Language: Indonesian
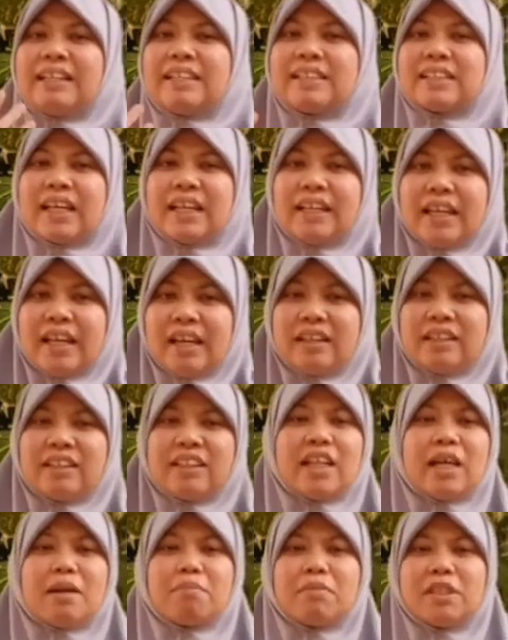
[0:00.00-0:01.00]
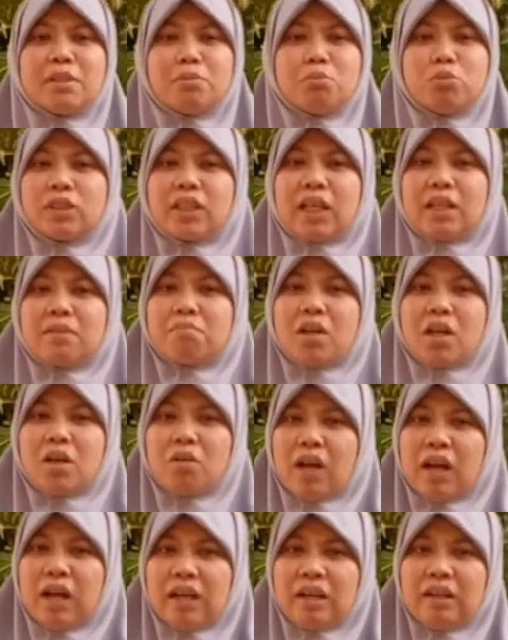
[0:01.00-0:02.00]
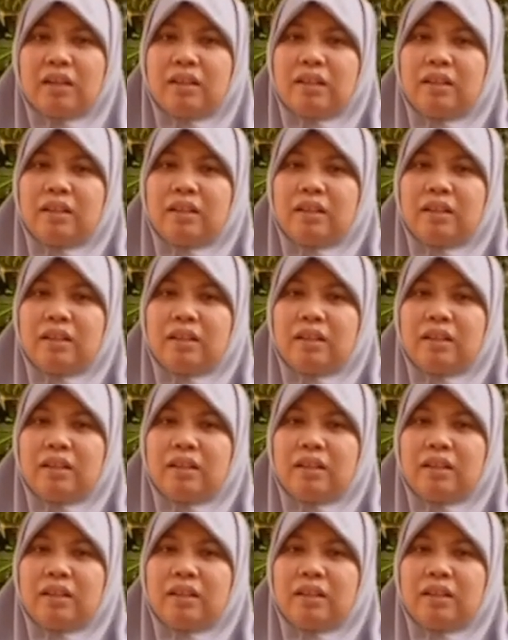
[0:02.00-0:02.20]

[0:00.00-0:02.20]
lisannya, tidak menyebutkan bahwa